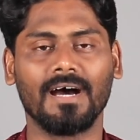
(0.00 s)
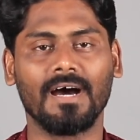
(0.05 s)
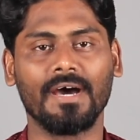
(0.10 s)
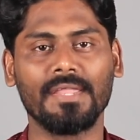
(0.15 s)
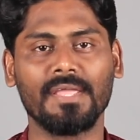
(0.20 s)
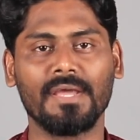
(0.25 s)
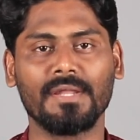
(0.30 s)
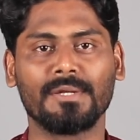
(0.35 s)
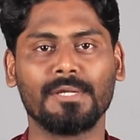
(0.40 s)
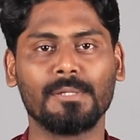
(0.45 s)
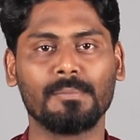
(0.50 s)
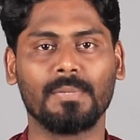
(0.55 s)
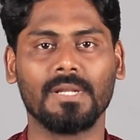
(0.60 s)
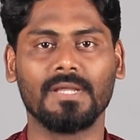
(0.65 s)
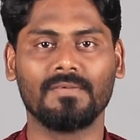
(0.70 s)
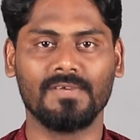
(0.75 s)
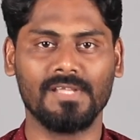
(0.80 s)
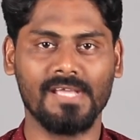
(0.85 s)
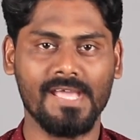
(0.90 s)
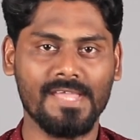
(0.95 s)
ஆர்யா
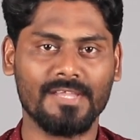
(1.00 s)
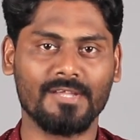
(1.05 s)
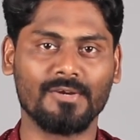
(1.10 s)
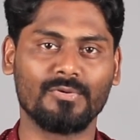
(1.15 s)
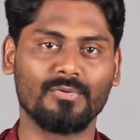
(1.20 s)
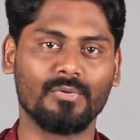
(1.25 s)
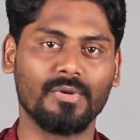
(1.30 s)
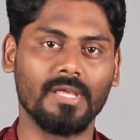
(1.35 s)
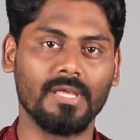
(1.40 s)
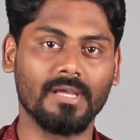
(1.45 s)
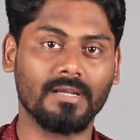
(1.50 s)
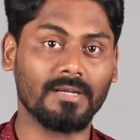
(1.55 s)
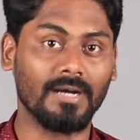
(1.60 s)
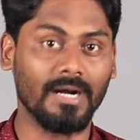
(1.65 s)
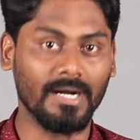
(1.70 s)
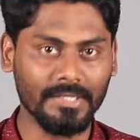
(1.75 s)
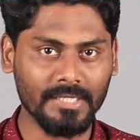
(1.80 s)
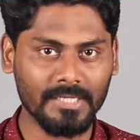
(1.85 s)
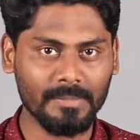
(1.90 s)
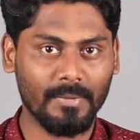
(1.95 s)
நடிப்பில் வெளியாகிருக்கக்கூடிய
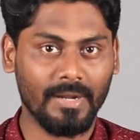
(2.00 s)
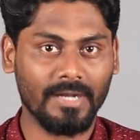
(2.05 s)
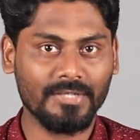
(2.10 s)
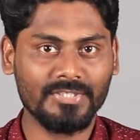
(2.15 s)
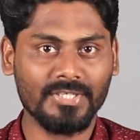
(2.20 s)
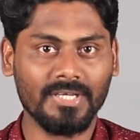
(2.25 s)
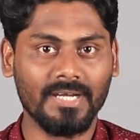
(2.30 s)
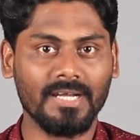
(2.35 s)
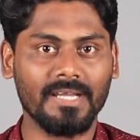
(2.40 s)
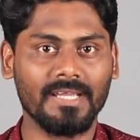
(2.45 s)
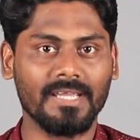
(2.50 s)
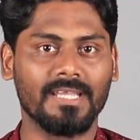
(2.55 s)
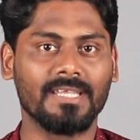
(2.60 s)
காதர் பாட்சா